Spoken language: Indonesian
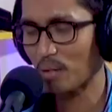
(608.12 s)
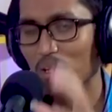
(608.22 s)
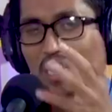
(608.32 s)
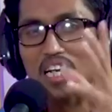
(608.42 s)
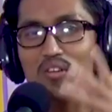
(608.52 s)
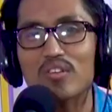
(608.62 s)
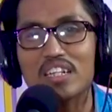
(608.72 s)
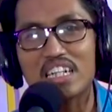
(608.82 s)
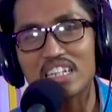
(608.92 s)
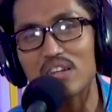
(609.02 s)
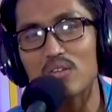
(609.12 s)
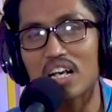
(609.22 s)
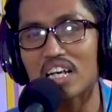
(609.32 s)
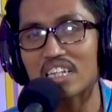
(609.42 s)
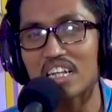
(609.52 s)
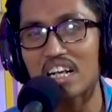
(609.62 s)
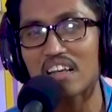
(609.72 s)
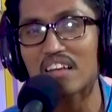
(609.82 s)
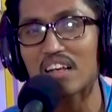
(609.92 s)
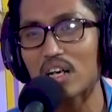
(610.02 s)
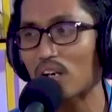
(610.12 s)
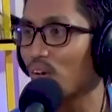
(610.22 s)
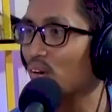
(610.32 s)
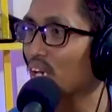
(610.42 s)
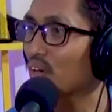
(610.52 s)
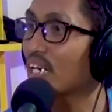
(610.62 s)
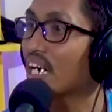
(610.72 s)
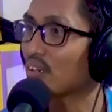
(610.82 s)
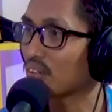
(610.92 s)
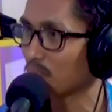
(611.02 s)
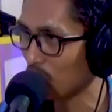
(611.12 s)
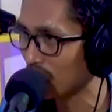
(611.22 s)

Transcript: Kita mau dengar dulu sedikit deh suaranya Kak Sela kalau lagu dangdut.